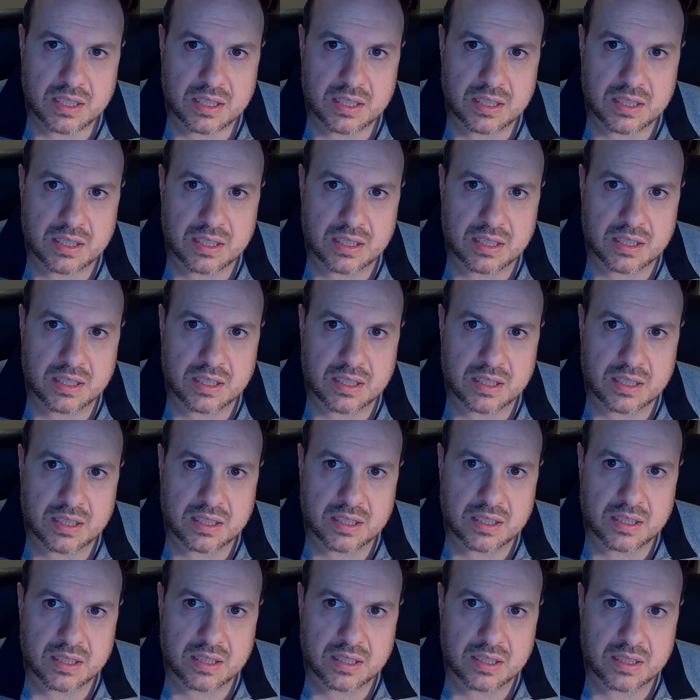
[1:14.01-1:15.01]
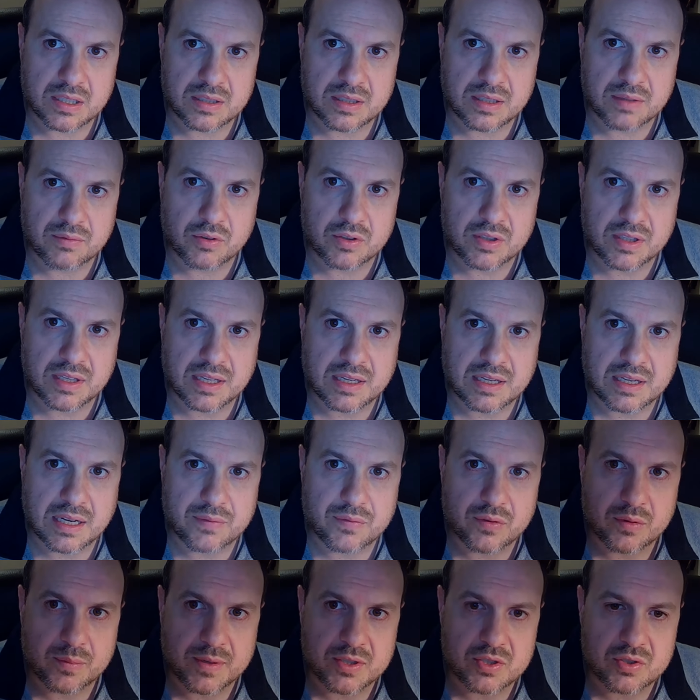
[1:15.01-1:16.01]
Uh, devo dire che la
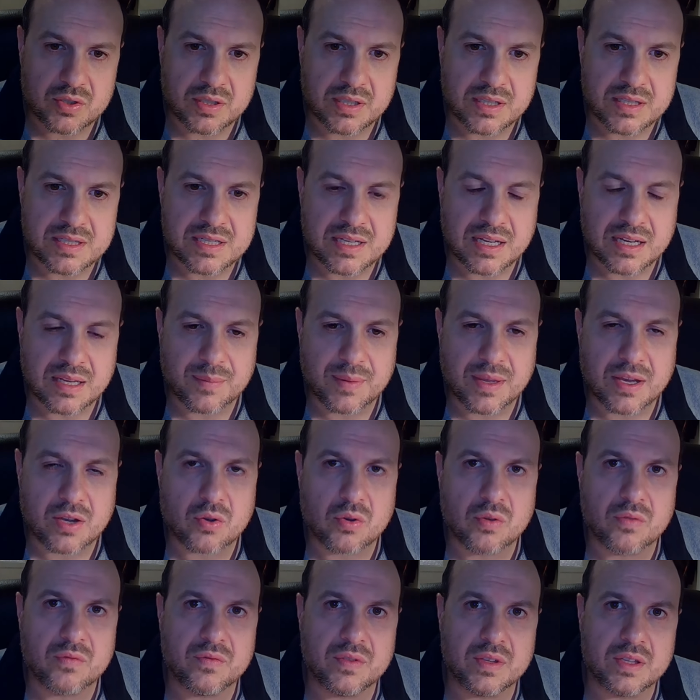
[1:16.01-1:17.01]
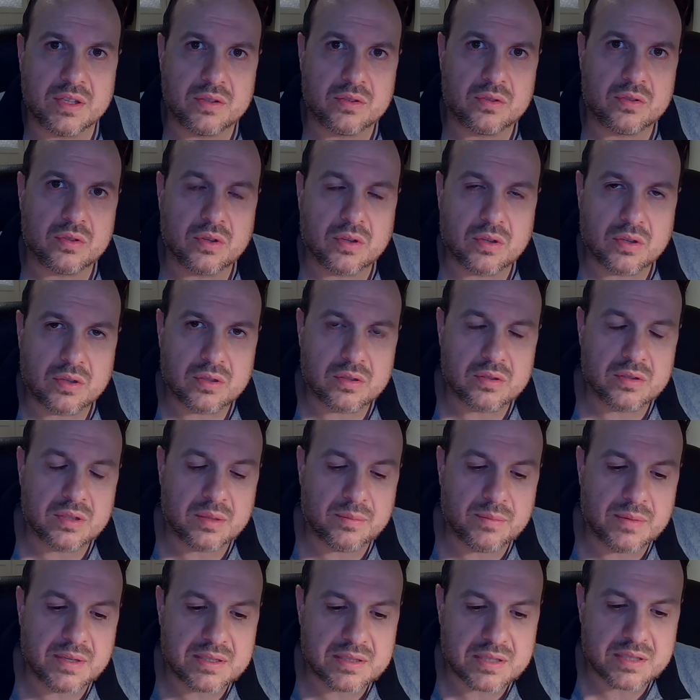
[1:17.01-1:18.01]
formazione iniziale mi ha convinto di
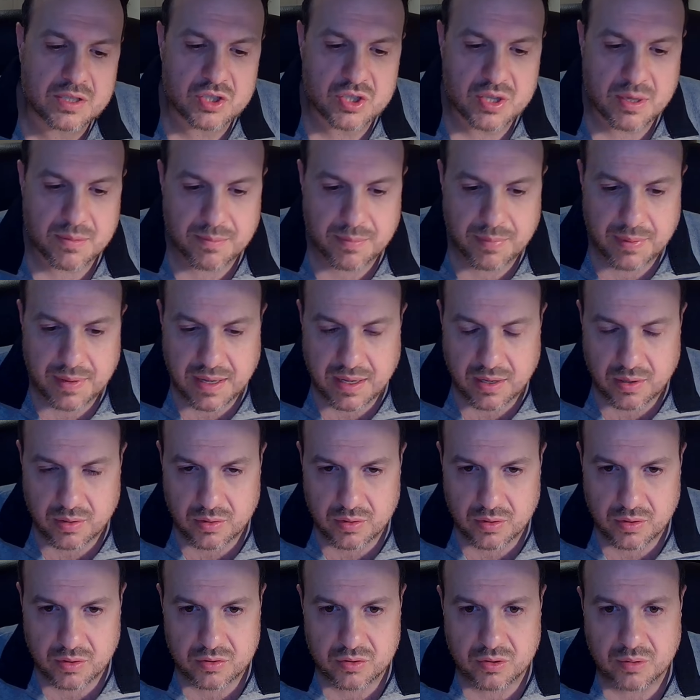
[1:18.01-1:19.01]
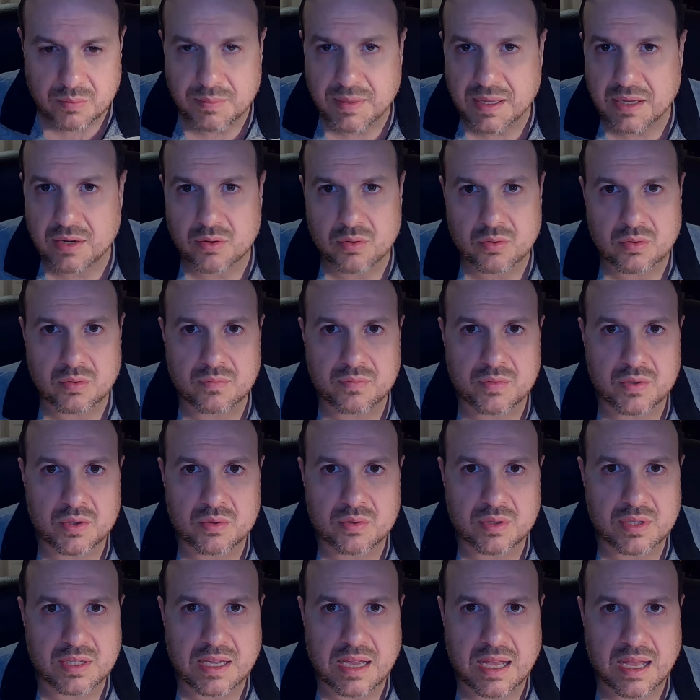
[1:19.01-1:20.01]
mister Giampaolo, non mi hanno convinto
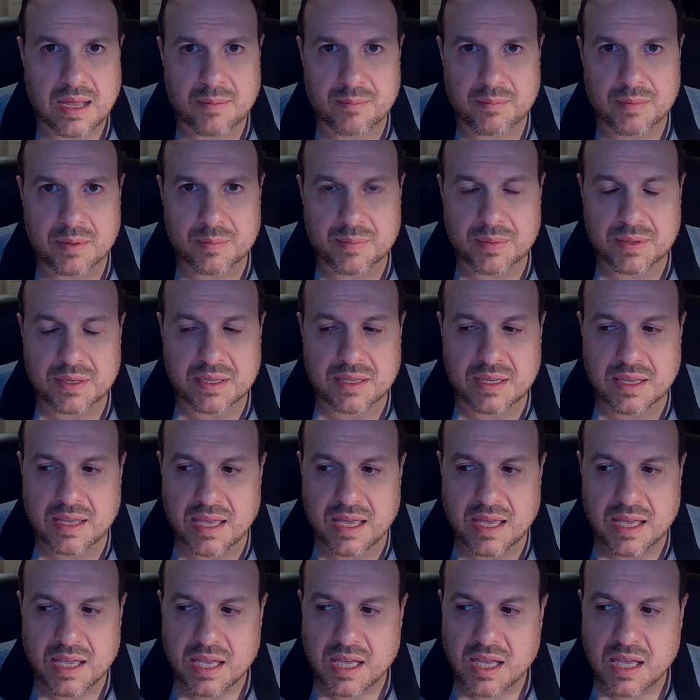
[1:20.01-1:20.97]
i cambi perché